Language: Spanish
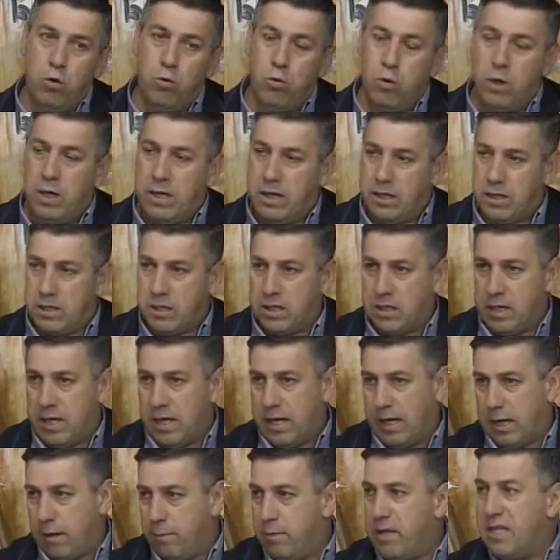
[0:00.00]
hubo las
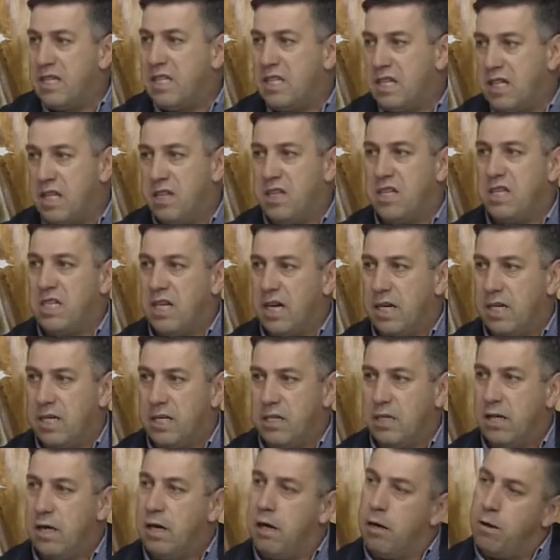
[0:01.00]
herramientas
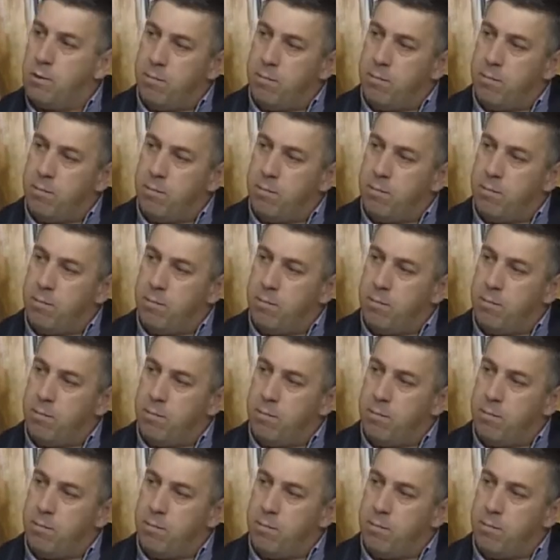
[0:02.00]
necesarias